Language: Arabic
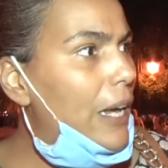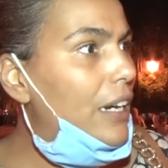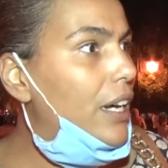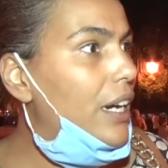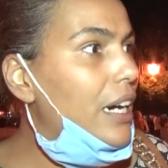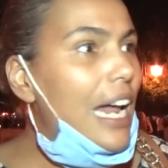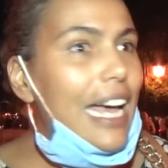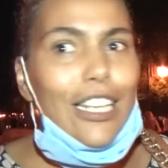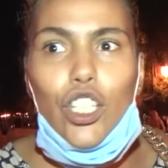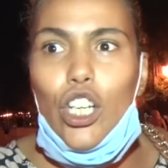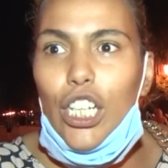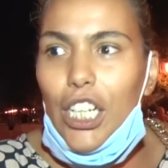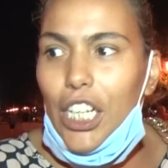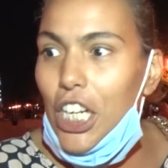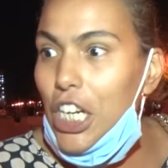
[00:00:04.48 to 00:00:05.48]

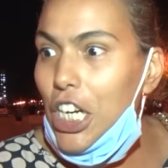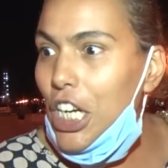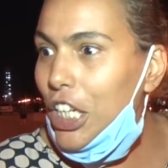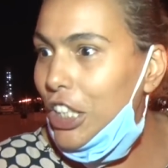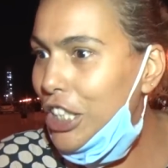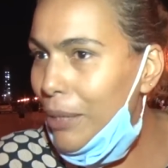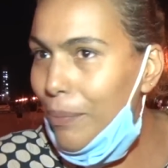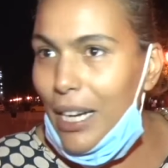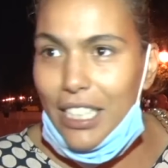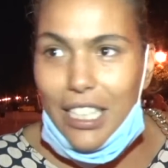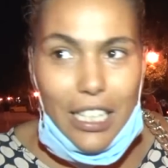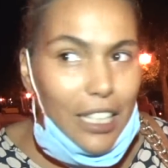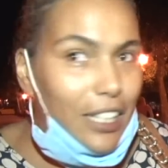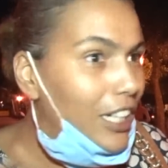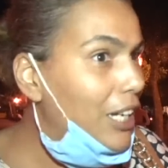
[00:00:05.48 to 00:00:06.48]
للراجل عيني ديما
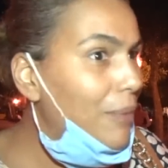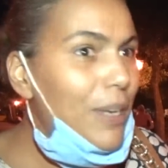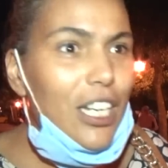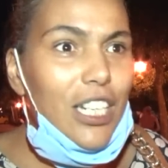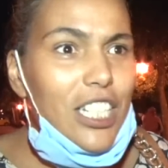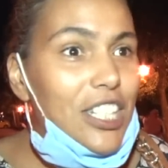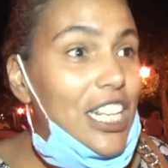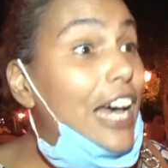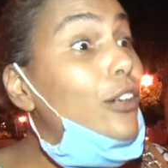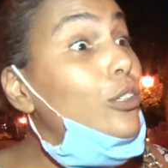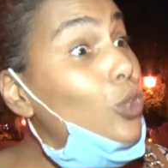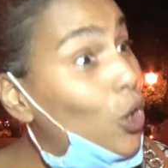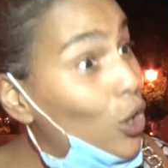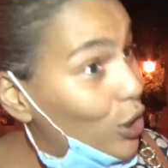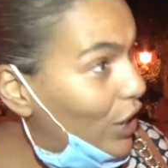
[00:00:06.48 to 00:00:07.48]
يمين يسار
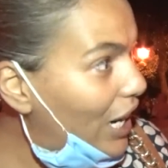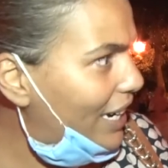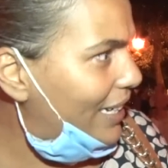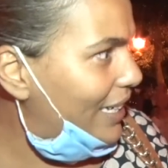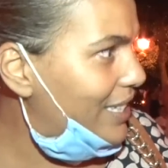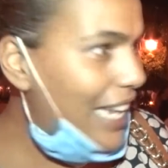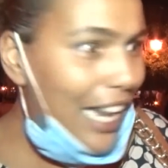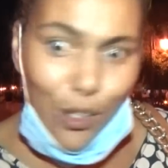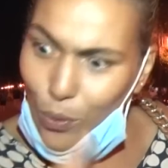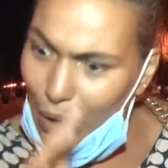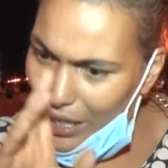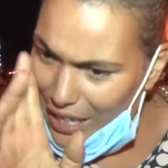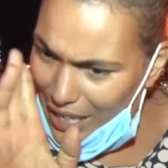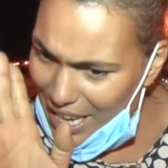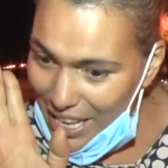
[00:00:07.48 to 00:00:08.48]
وتقول له راك غزرت
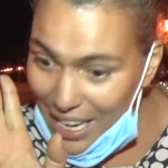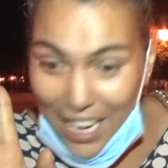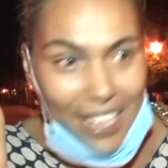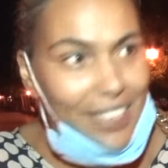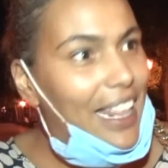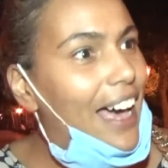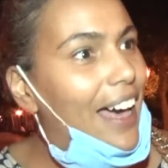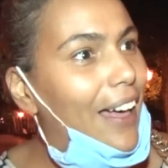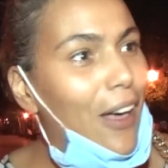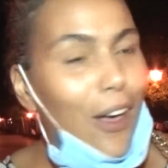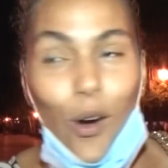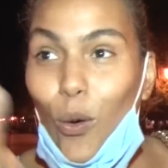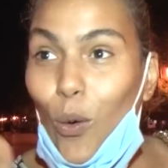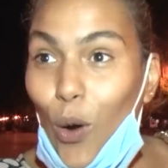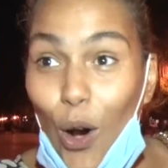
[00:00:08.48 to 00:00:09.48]
والله لا ريتها
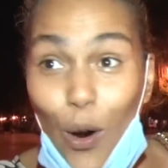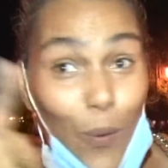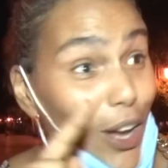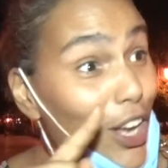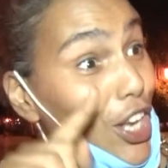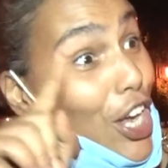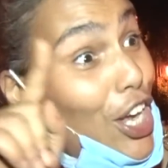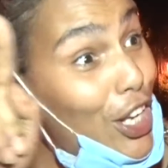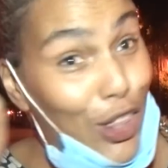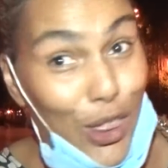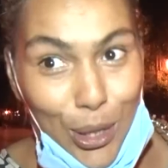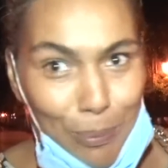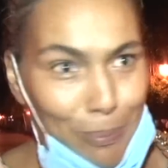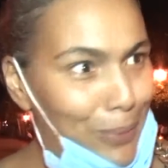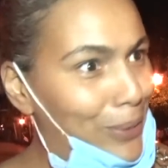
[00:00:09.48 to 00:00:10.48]
وهو
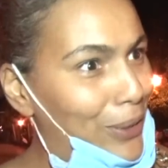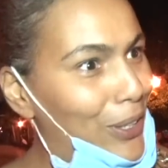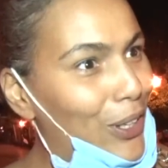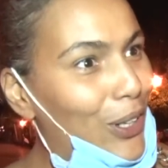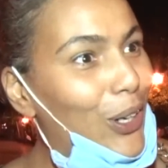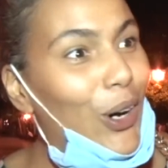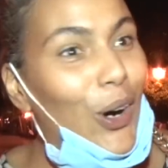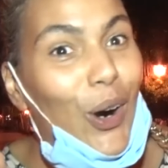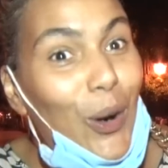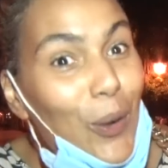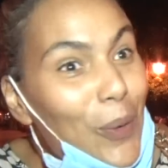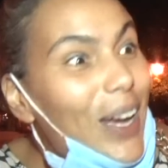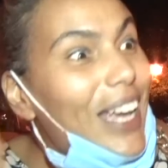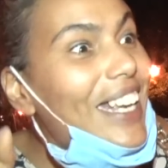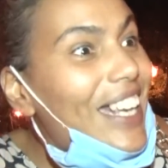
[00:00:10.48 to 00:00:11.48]
يكذب هو
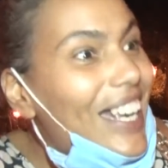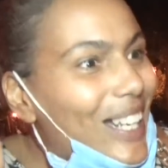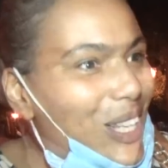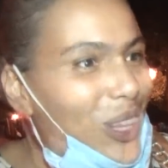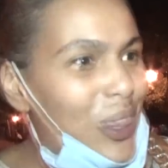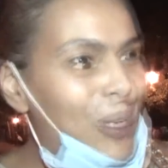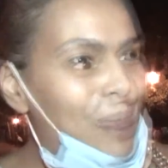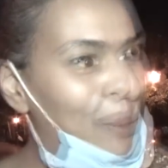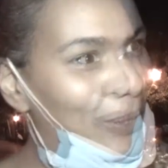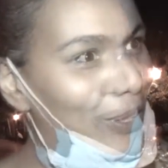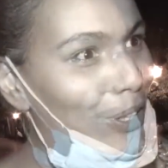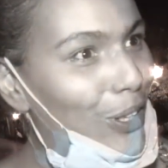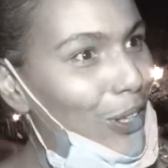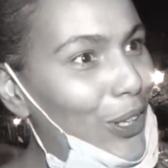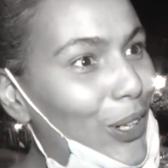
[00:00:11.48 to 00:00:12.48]
يكذب
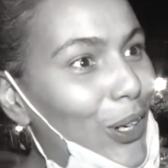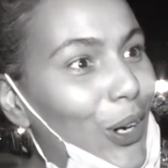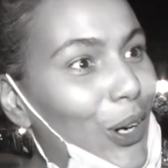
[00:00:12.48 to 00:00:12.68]
هو